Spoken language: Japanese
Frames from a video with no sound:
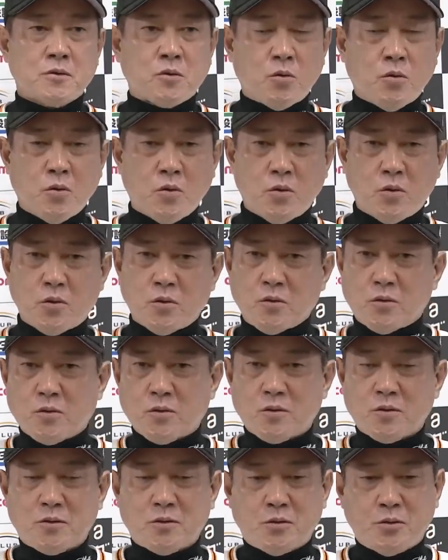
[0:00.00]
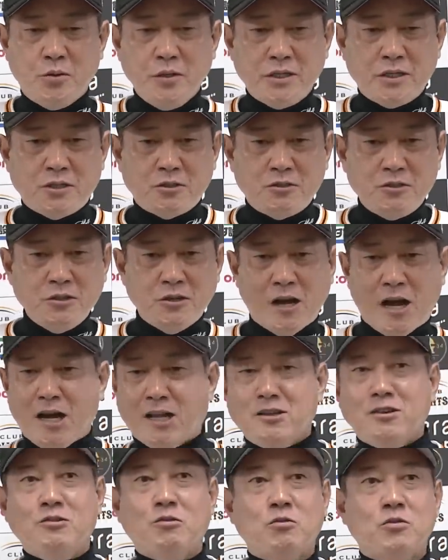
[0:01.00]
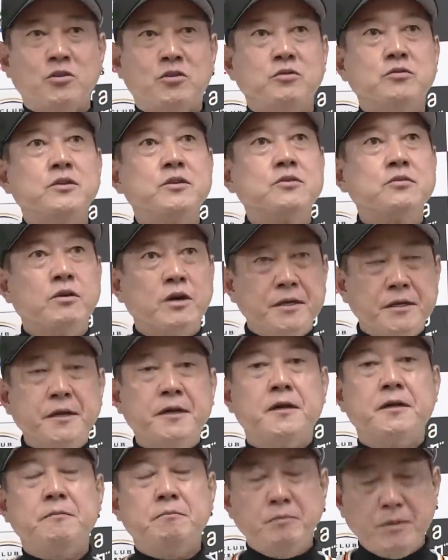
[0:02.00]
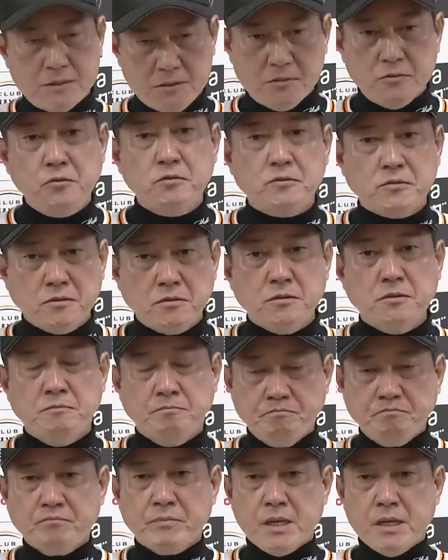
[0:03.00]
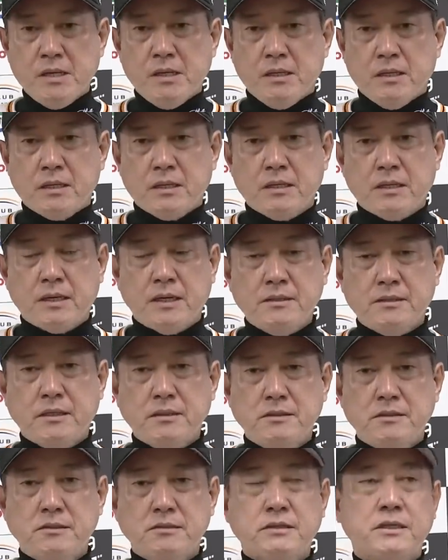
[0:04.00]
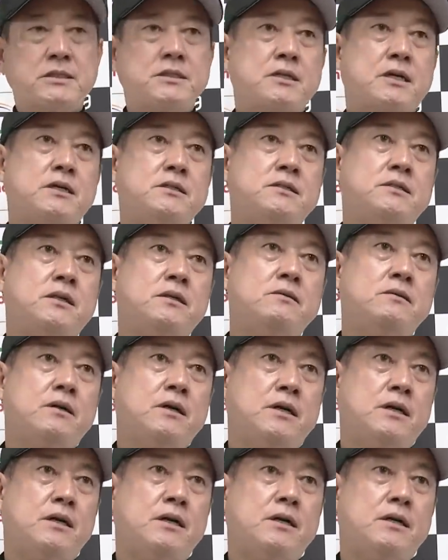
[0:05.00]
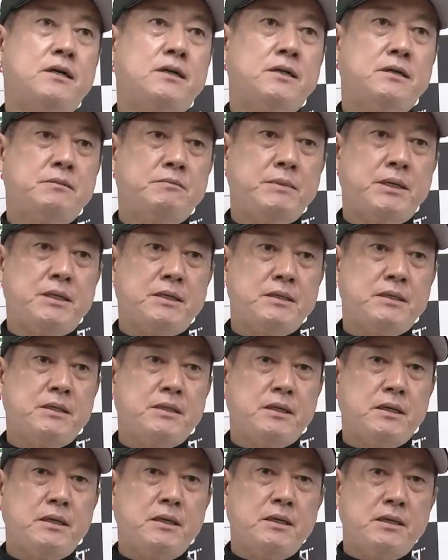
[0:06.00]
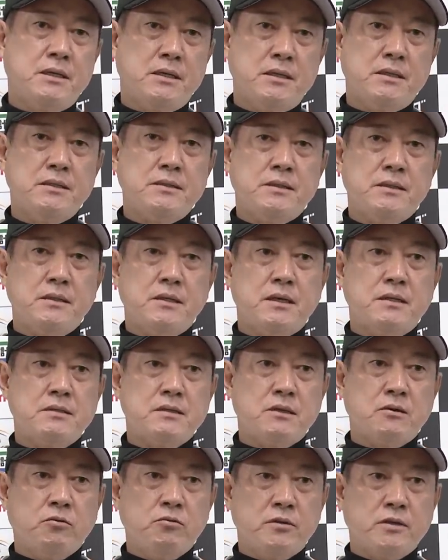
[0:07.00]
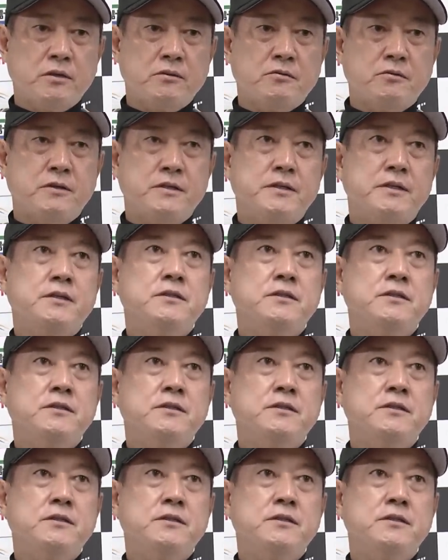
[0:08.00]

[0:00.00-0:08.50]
こうクイックハンドっていうんでしょうかねやっぱりすごく回転軸がしっかりしてるから、まあ、あれだけ正確なコンタクトが